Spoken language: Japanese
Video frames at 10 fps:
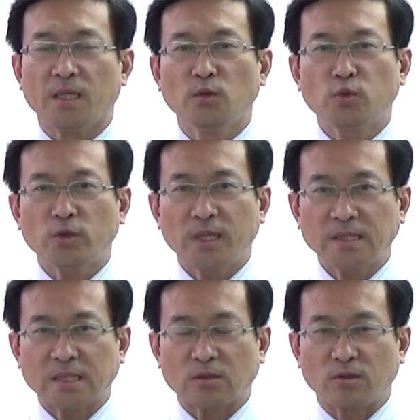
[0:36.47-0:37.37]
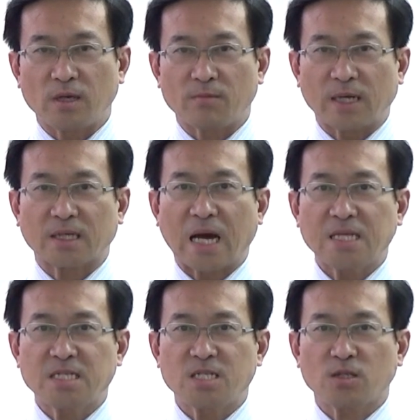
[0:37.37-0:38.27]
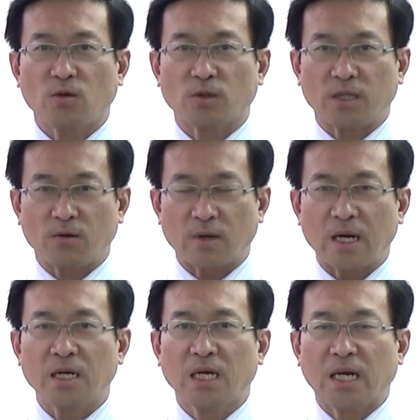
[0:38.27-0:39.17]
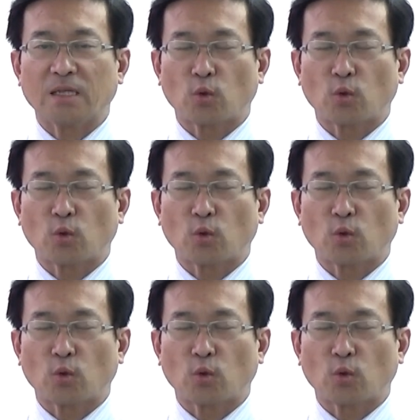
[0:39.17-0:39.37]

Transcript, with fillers: インフルエンザといえば漢字語では